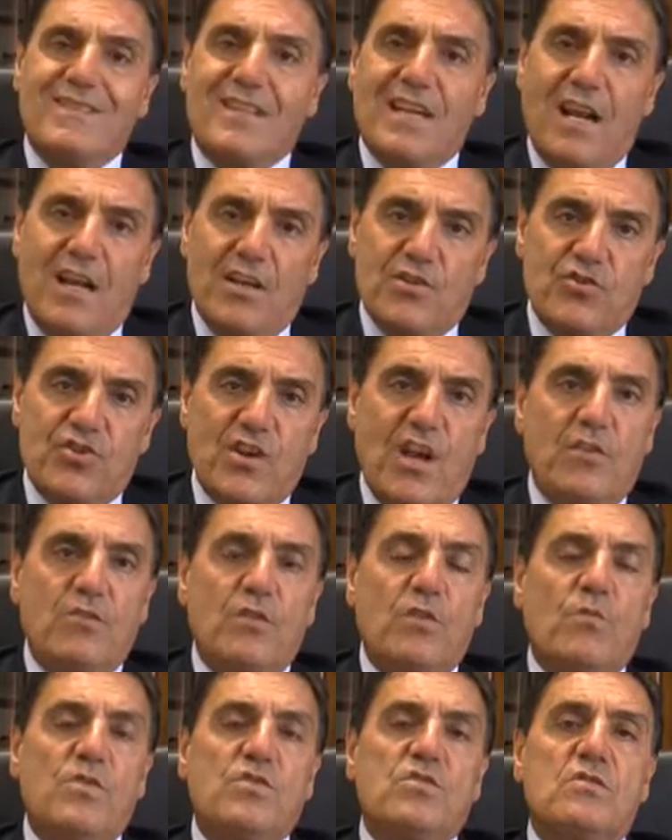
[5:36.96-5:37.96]
tralasciato
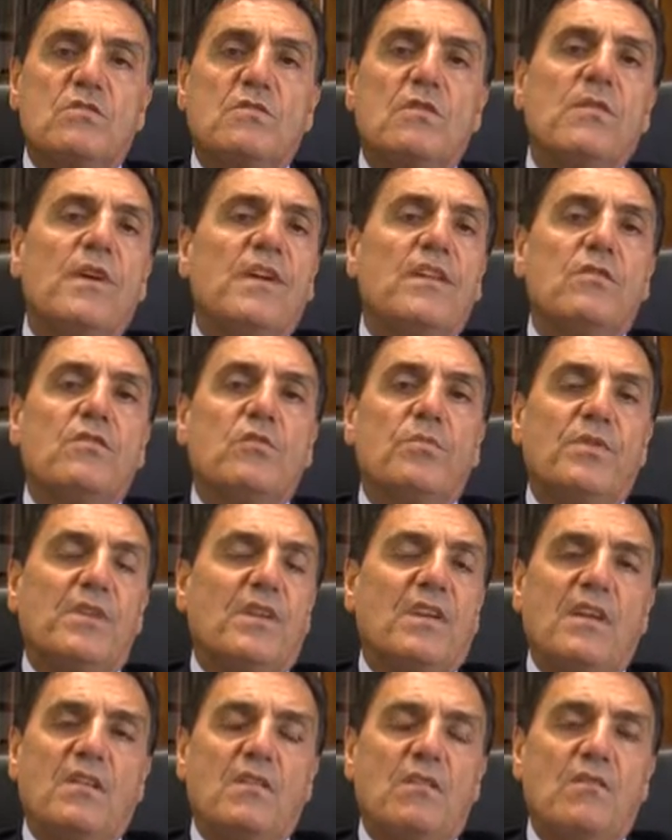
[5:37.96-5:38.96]
in questo momento
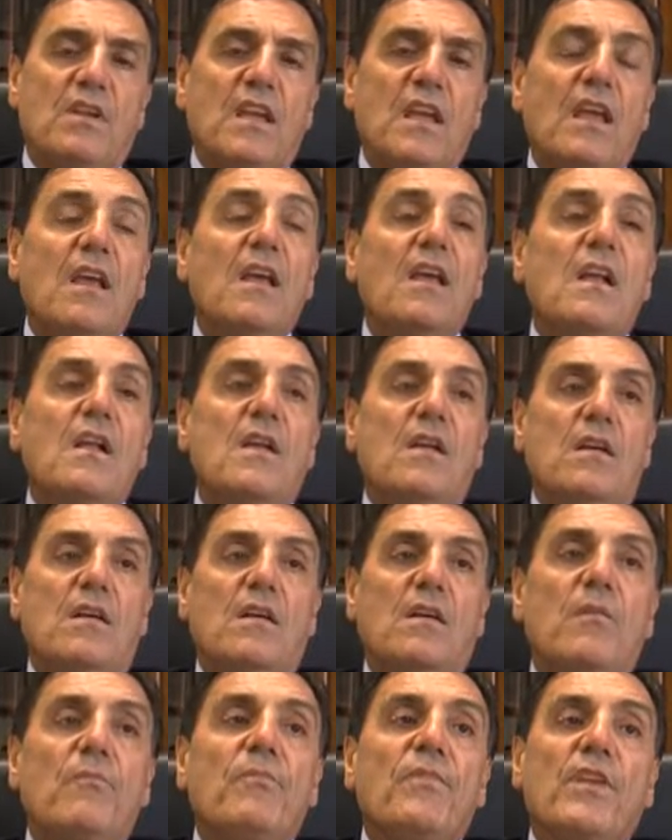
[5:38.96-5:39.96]
perché non è
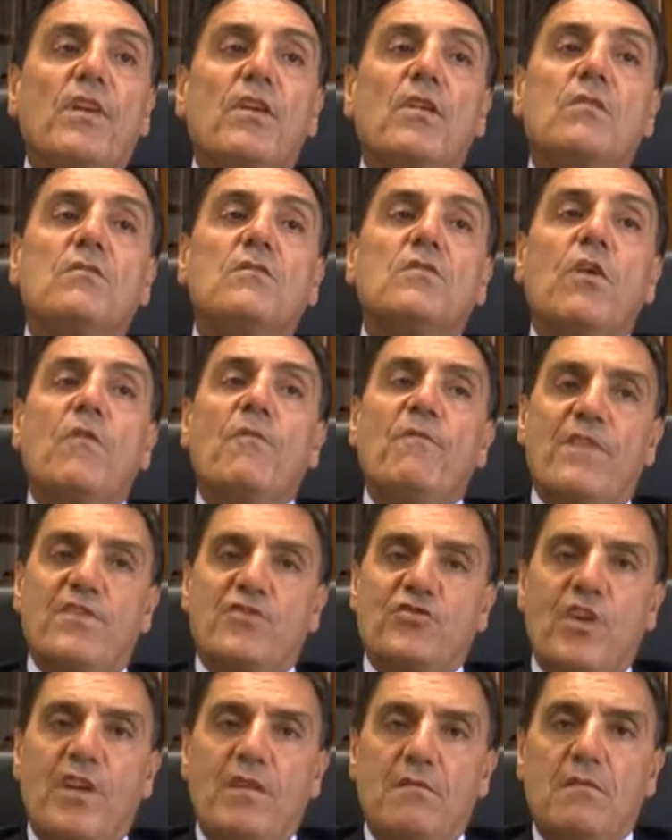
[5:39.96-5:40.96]
um,
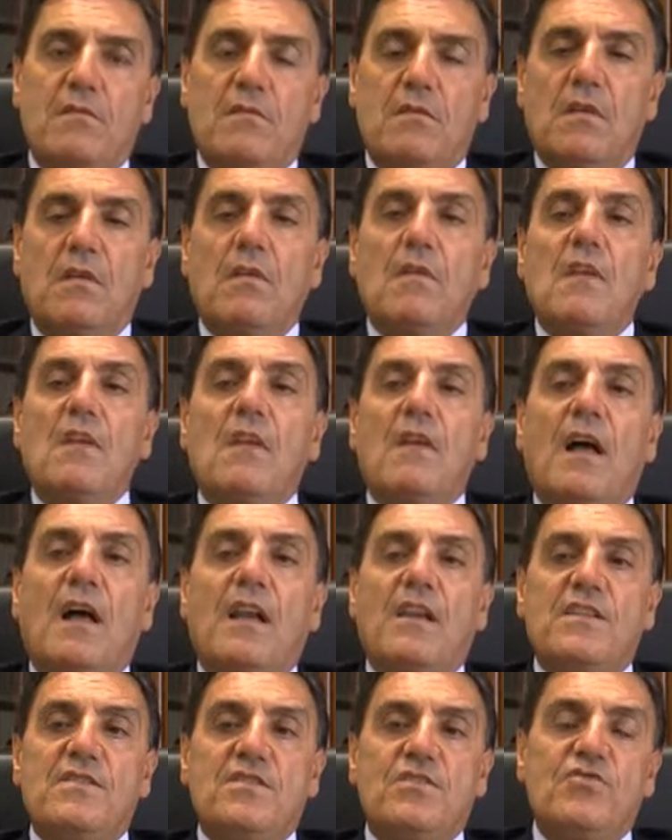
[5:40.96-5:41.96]
confacente
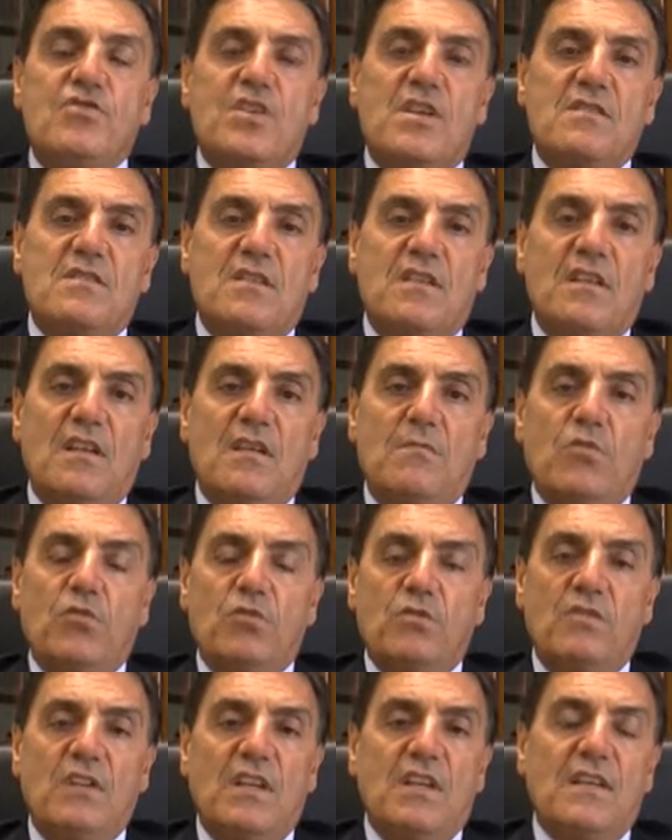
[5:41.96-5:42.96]
alle esigenze del
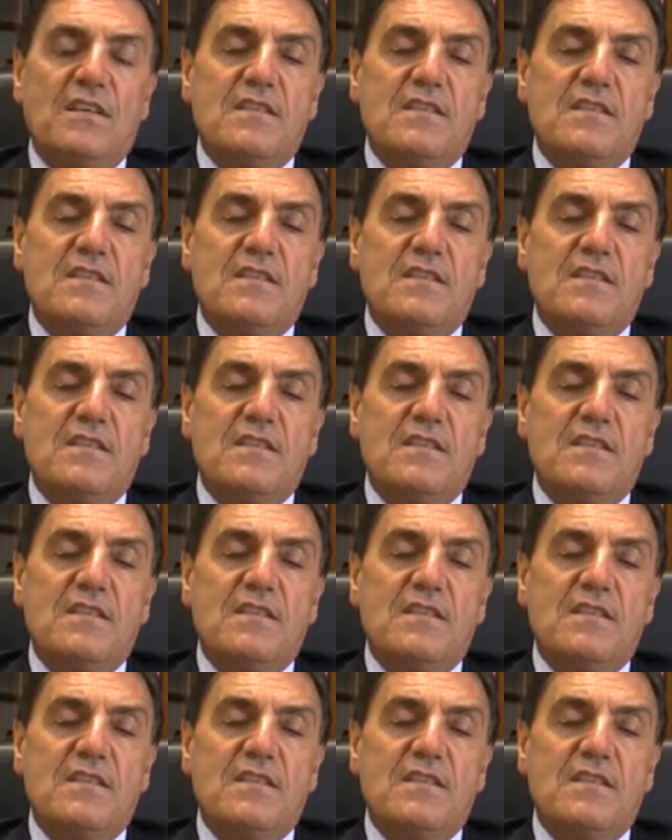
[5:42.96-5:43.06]
mondo della